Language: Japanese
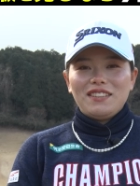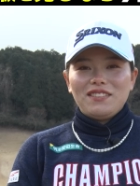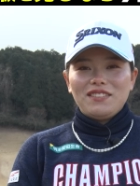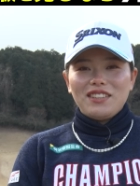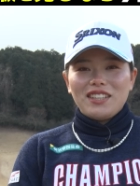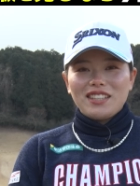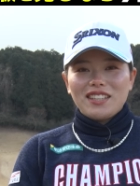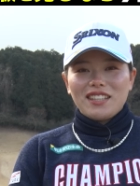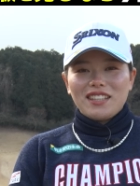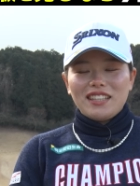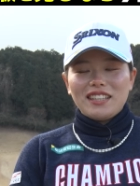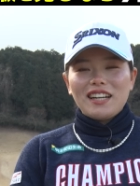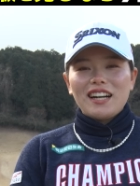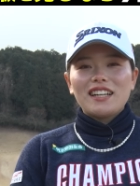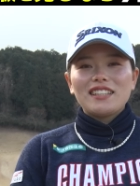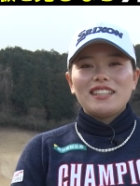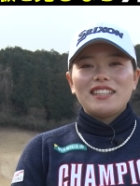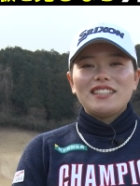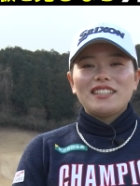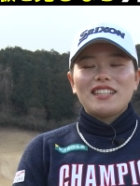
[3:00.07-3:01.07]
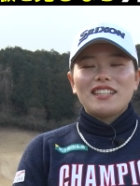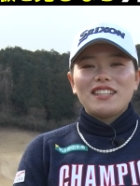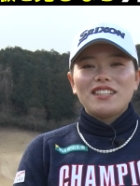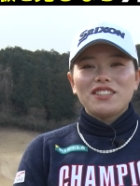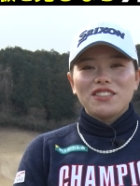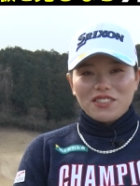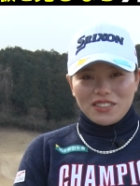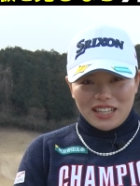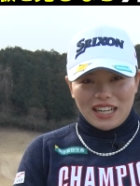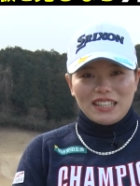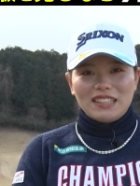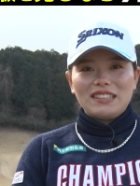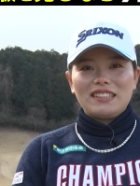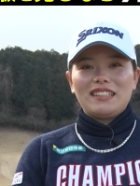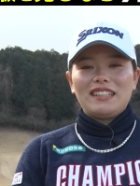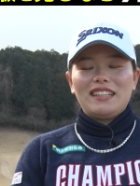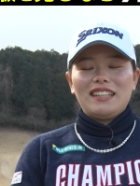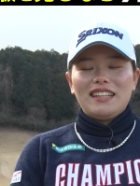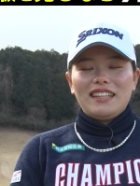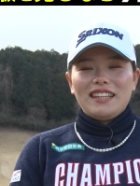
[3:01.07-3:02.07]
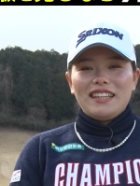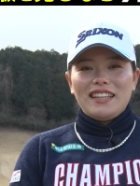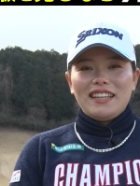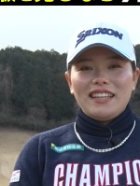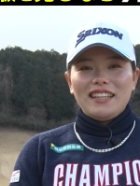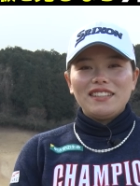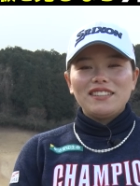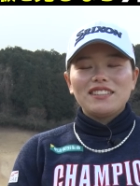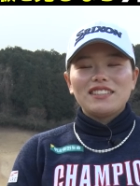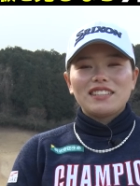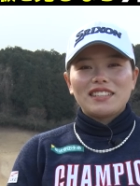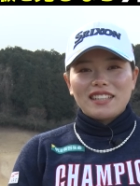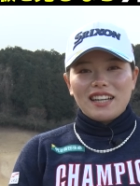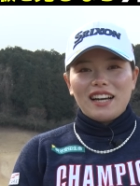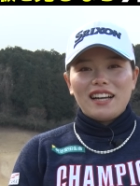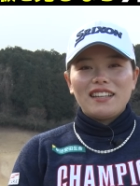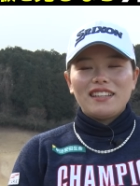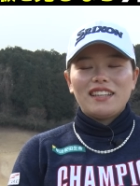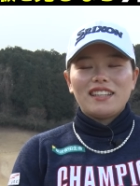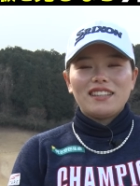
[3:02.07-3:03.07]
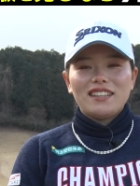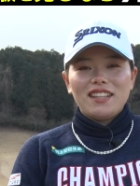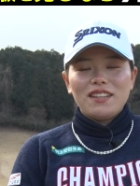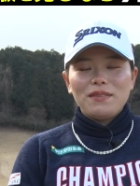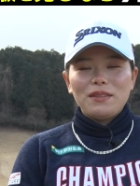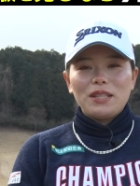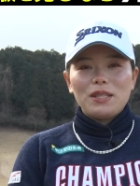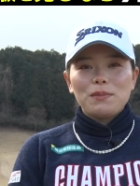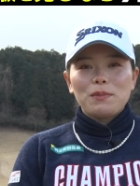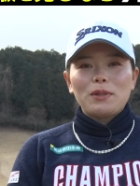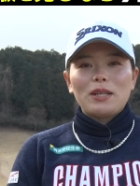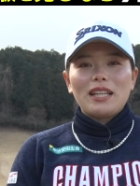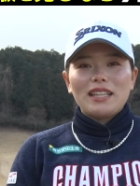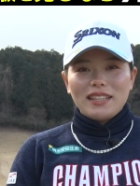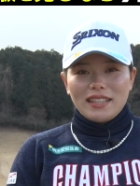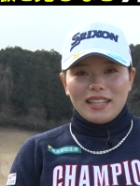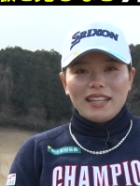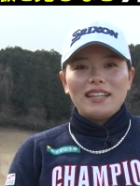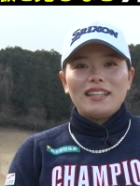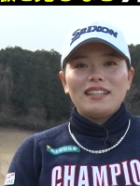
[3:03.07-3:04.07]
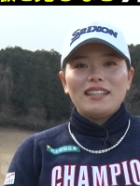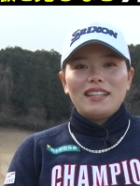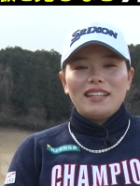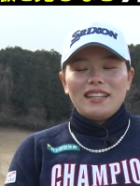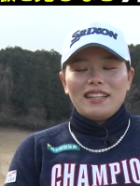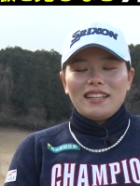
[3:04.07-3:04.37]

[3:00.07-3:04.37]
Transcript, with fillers: 皆さんいかがでしたでしょうか、えー、いくつかやってみてもらって、